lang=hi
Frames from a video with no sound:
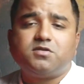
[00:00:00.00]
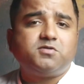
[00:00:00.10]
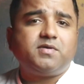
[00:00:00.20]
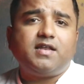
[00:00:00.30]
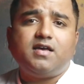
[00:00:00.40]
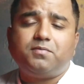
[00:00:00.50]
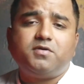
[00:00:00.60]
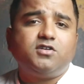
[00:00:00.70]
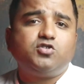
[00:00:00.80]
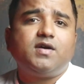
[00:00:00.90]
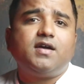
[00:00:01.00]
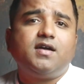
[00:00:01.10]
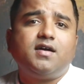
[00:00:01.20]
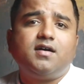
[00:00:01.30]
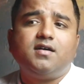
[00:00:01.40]
सबसे पहले आपका जो
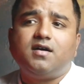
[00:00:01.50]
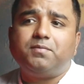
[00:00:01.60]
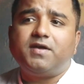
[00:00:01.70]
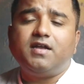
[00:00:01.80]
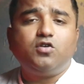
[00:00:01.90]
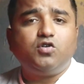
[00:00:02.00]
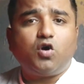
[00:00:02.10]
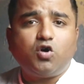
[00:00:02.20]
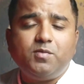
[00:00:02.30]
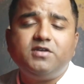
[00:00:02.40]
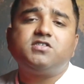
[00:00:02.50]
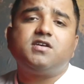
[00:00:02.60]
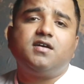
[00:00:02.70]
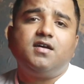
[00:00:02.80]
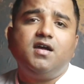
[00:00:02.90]
है uh, आपके जो डॉक्यूमेंट्स
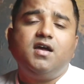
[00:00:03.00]
हैं